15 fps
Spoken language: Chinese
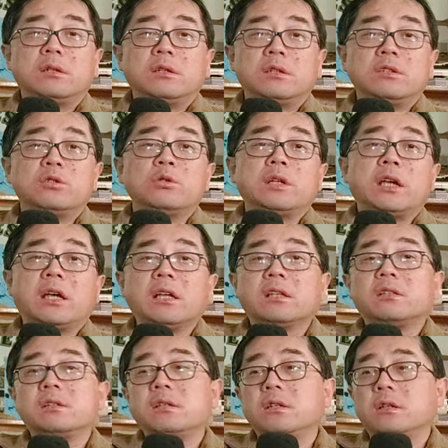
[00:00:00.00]
你就得给
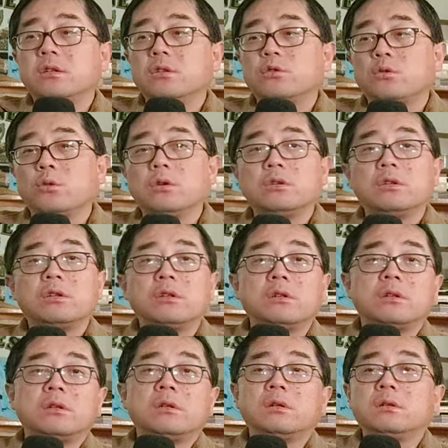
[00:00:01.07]
这个所有
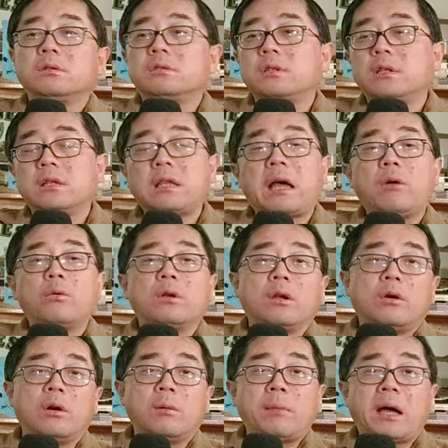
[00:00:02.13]
的这些烂尾
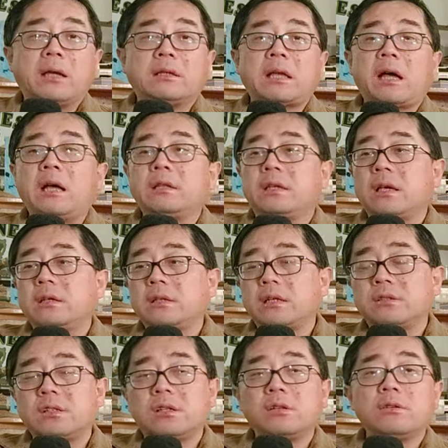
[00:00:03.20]
楼买单，你要
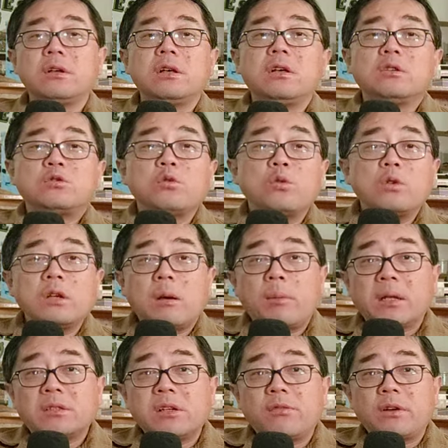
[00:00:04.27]
让这些中国要
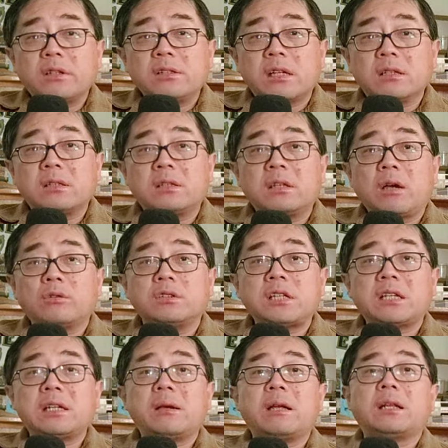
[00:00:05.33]
把这个房地产掉的
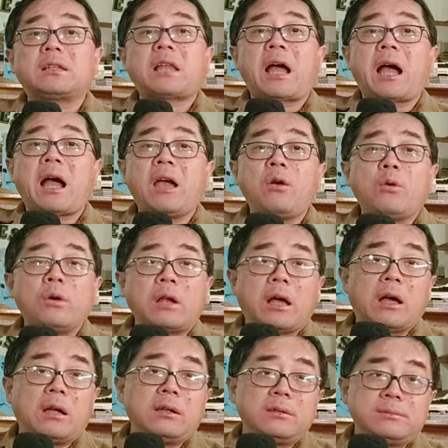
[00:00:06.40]
价钱给它抬回
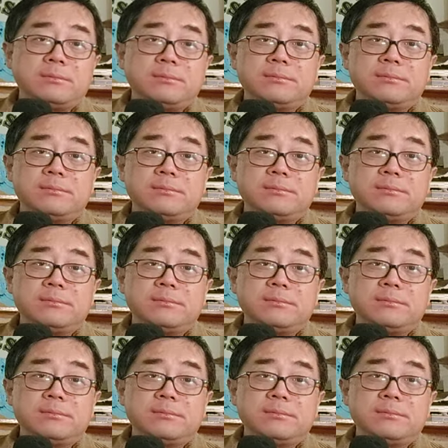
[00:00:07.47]
来。